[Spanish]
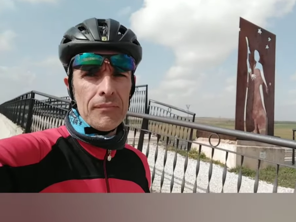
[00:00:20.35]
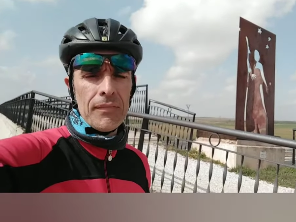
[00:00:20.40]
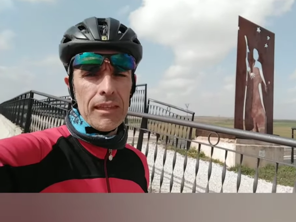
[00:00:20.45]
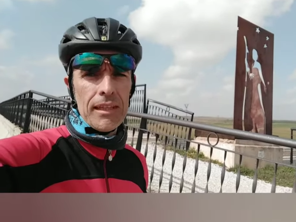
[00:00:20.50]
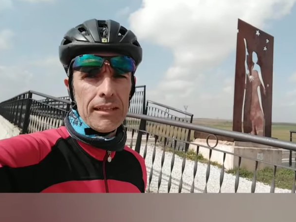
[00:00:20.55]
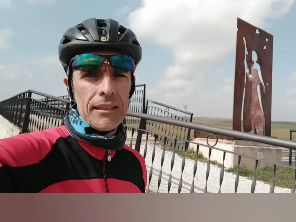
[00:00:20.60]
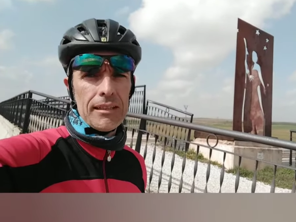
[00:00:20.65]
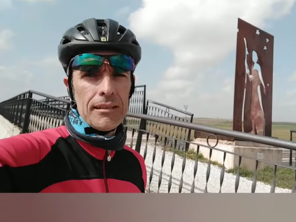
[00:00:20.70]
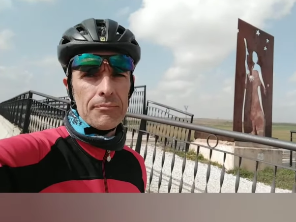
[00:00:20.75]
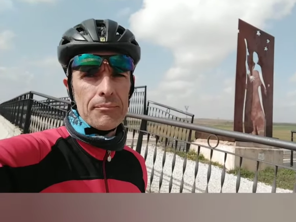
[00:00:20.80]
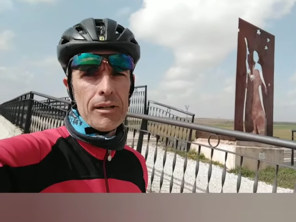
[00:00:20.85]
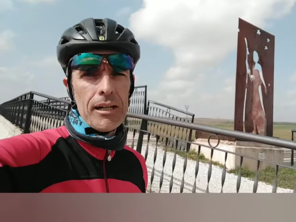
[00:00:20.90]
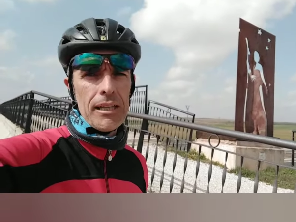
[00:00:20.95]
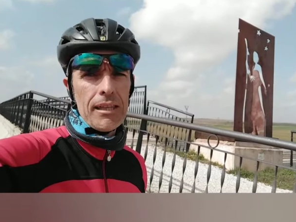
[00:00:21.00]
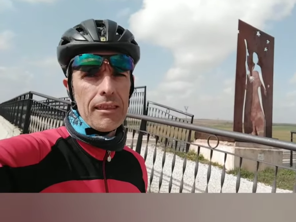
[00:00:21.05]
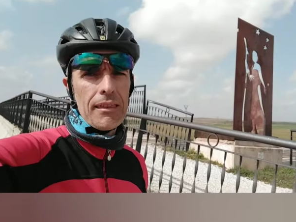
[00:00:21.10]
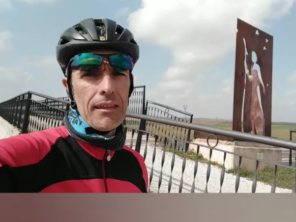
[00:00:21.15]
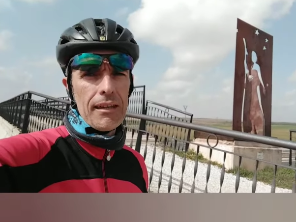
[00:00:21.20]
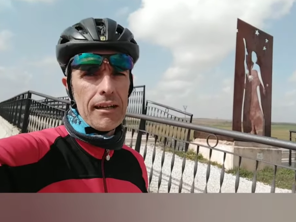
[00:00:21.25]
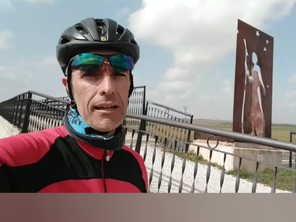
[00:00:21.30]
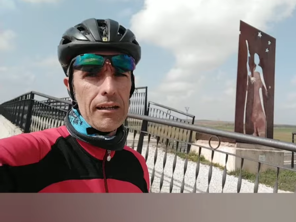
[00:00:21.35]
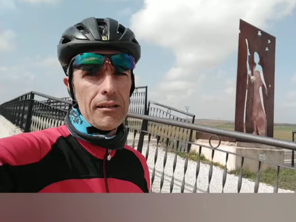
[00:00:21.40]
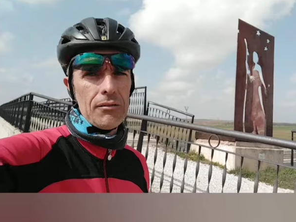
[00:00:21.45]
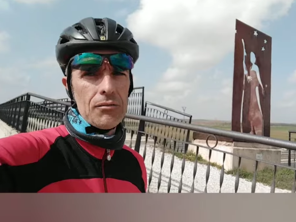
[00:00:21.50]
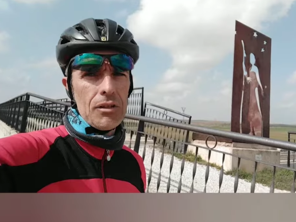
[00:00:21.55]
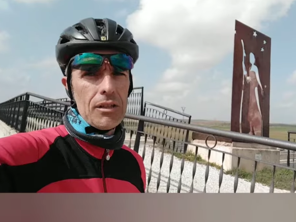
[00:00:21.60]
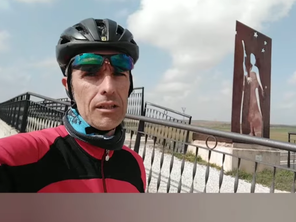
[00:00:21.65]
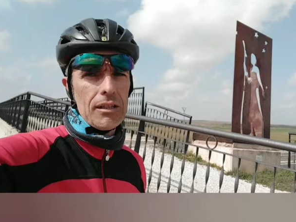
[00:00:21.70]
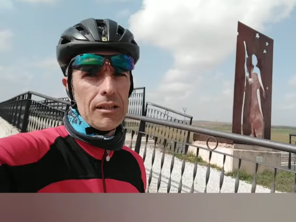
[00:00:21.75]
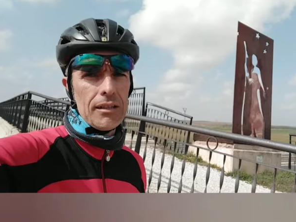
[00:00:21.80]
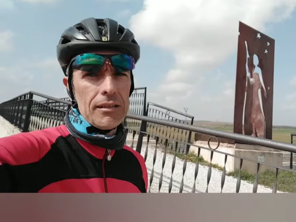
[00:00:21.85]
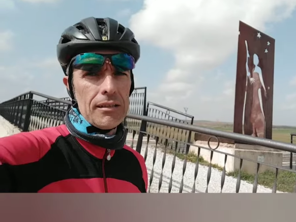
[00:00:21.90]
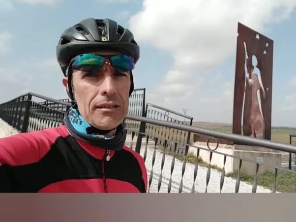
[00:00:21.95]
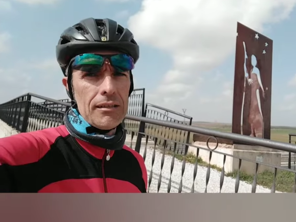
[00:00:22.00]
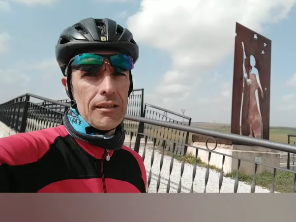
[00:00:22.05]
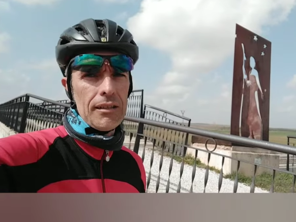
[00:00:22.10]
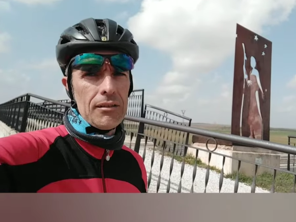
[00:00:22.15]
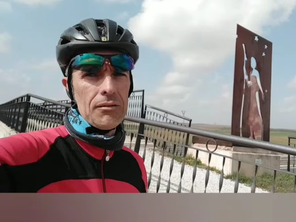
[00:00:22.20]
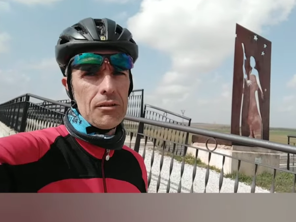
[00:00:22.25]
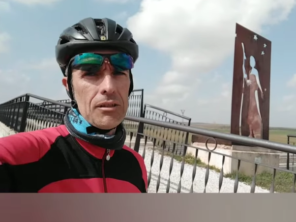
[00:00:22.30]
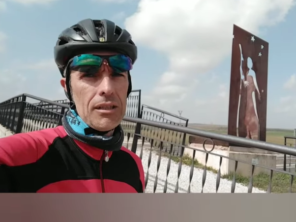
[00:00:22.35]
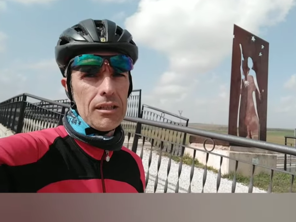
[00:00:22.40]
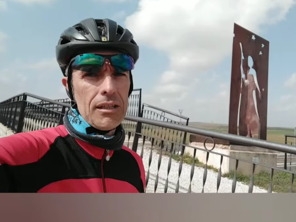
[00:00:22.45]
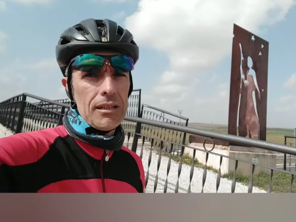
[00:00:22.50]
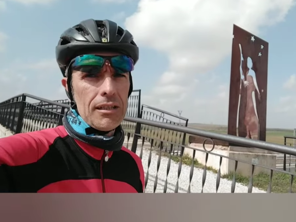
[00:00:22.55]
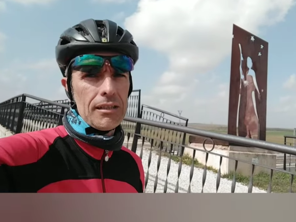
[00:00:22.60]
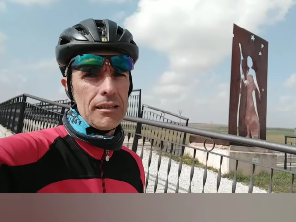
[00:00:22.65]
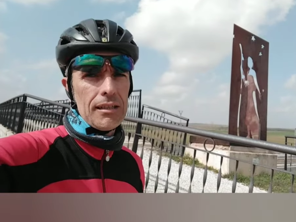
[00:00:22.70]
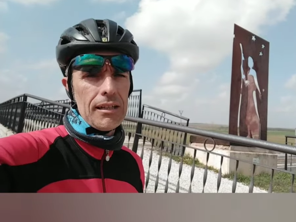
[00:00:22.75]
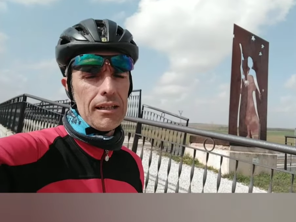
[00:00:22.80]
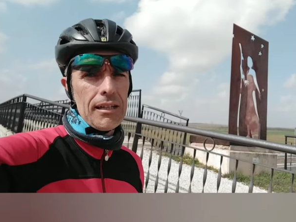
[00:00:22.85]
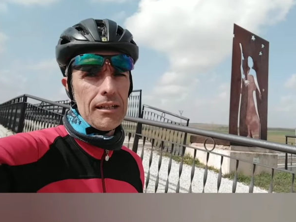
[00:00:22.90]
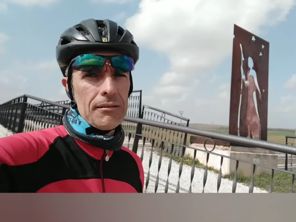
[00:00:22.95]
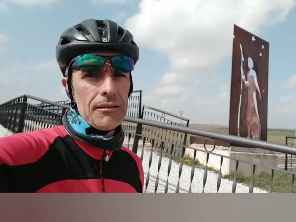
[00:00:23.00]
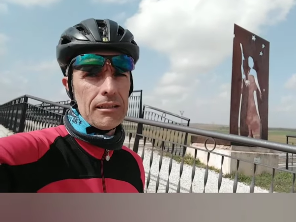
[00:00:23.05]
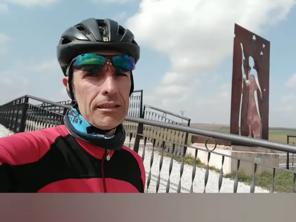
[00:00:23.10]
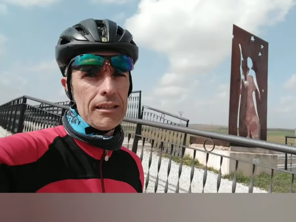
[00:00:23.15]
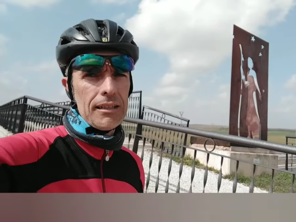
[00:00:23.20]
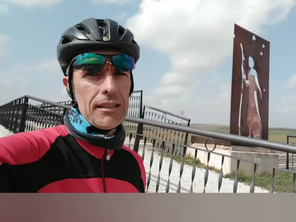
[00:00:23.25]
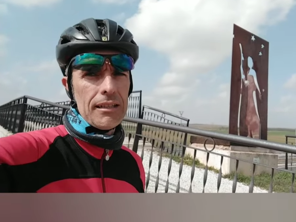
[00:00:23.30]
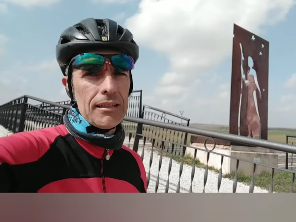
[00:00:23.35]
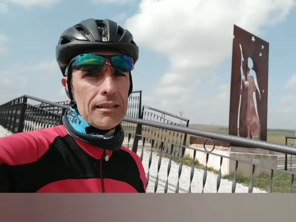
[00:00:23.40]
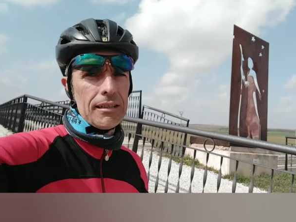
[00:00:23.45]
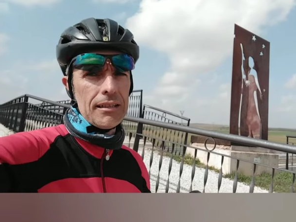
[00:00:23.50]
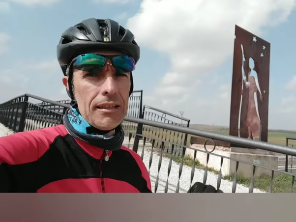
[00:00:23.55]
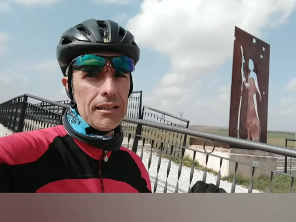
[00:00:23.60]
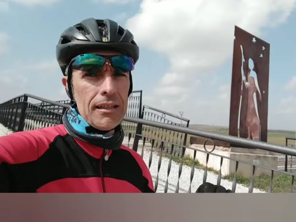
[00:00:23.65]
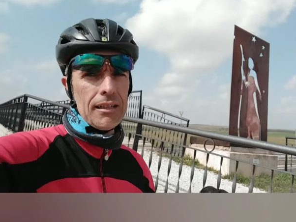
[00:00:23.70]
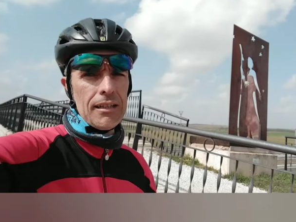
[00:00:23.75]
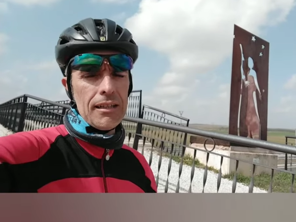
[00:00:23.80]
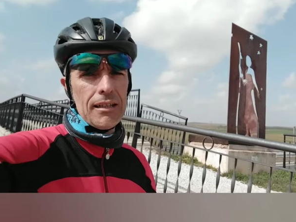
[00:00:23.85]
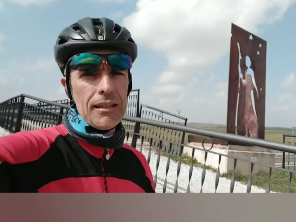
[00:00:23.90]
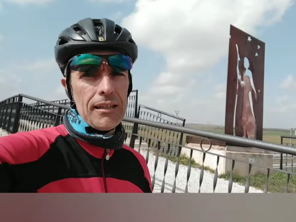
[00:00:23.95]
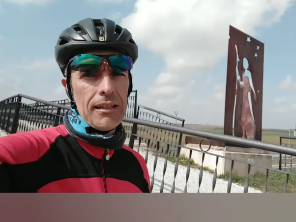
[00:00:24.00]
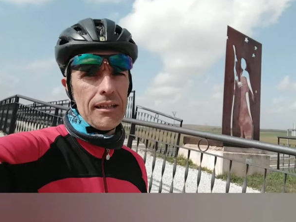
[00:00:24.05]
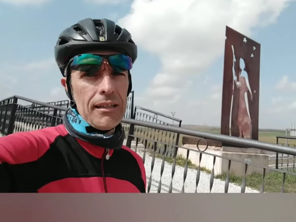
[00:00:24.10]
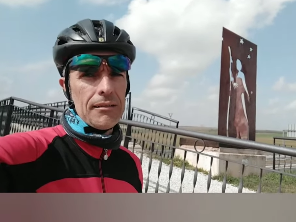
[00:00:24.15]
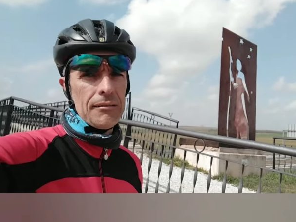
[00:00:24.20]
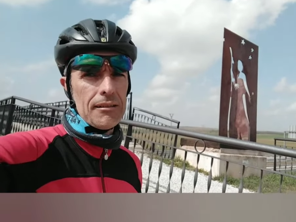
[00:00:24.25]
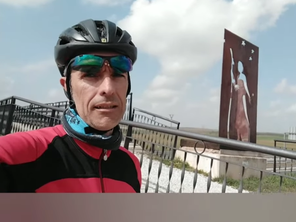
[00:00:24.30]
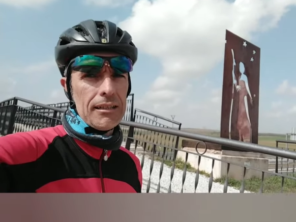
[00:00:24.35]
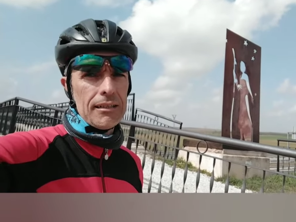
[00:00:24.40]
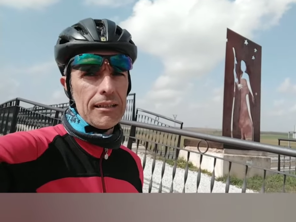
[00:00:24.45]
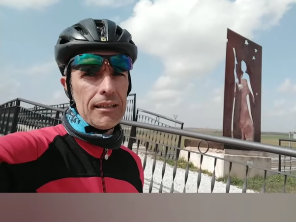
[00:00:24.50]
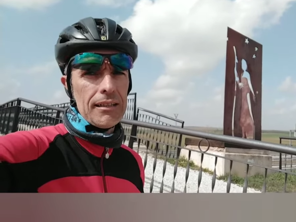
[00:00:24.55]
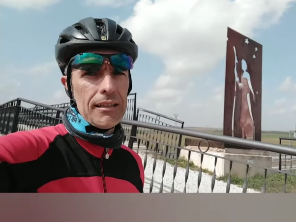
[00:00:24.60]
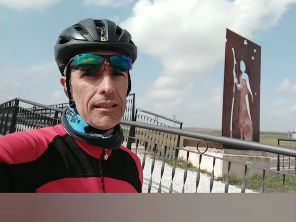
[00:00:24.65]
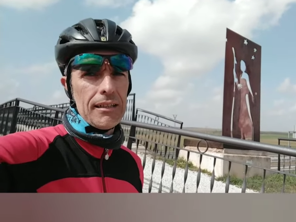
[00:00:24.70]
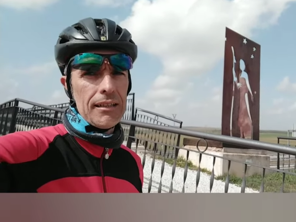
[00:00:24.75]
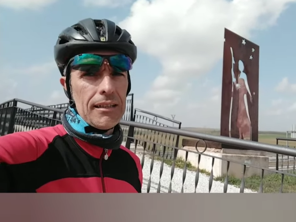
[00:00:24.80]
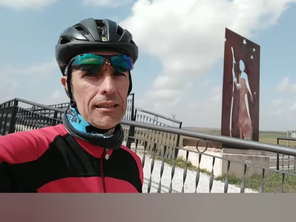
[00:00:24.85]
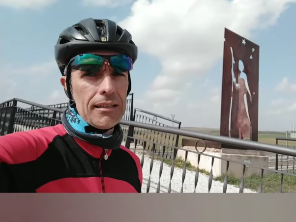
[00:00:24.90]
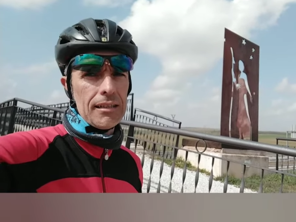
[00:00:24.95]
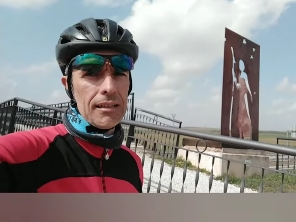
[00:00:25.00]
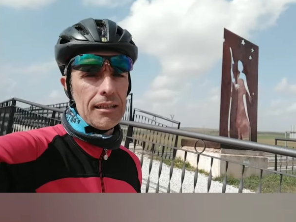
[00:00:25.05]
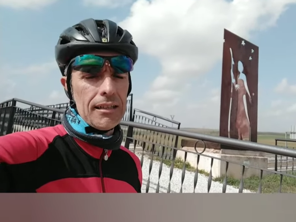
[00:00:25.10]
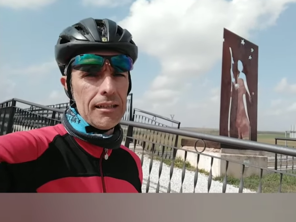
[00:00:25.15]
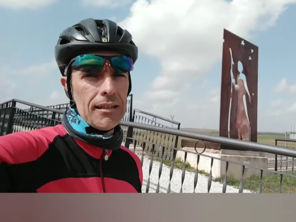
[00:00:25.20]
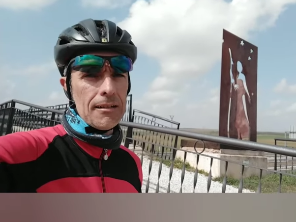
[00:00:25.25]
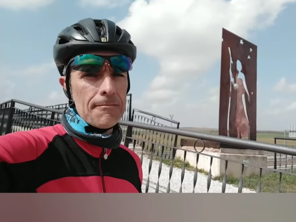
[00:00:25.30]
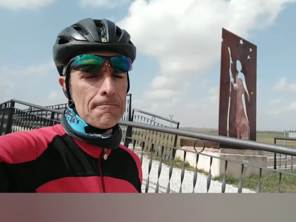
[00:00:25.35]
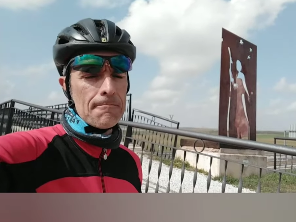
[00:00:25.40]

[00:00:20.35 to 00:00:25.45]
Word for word: desde Palencia, Dueñas, de Dueñas a Baltanás y de Baltanás